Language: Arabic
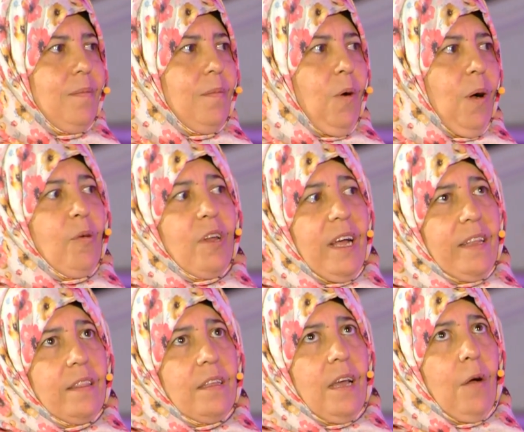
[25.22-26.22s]
وعلى بكره
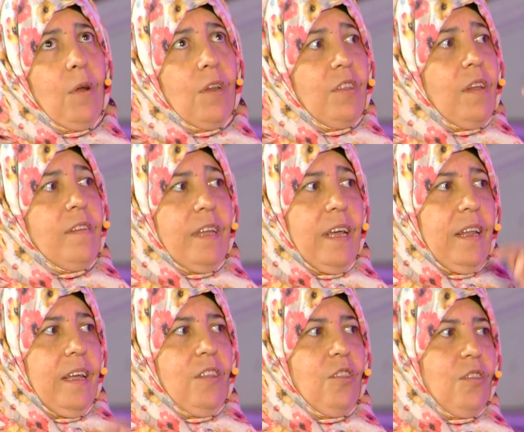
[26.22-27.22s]
عندي اول جلسه
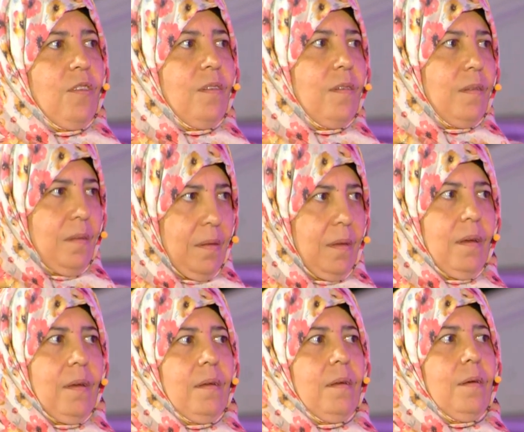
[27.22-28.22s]
علاج
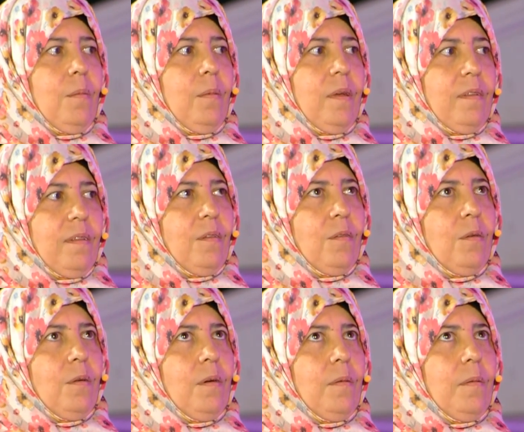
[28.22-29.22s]
آه بس
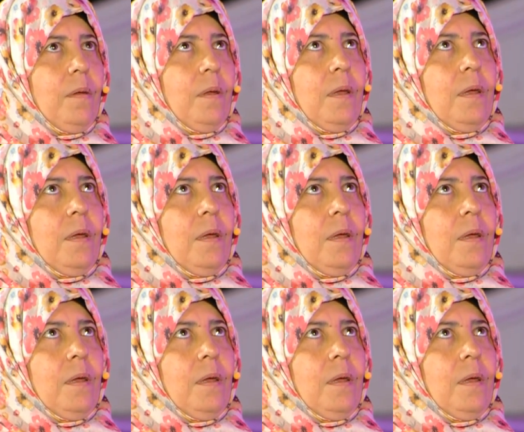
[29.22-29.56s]
انه